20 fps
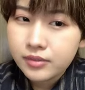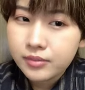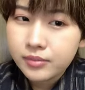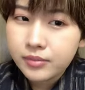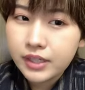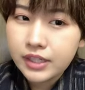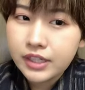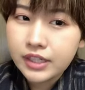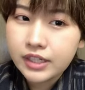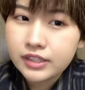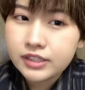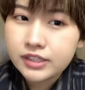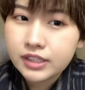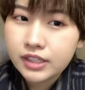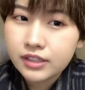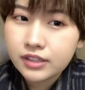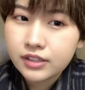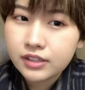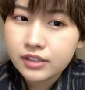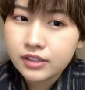マリア
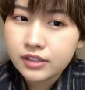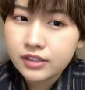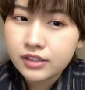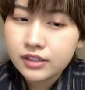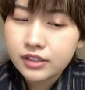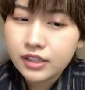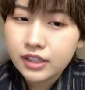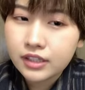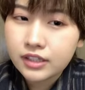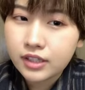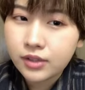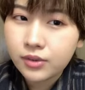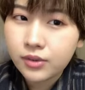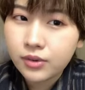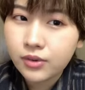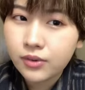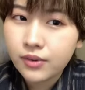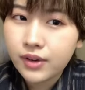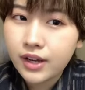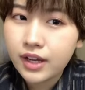ちゃんだった
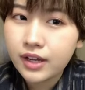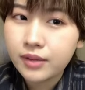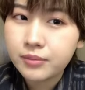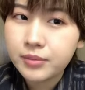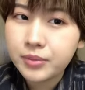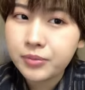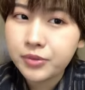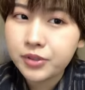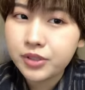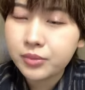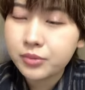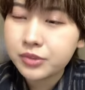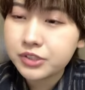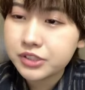頃は見向きも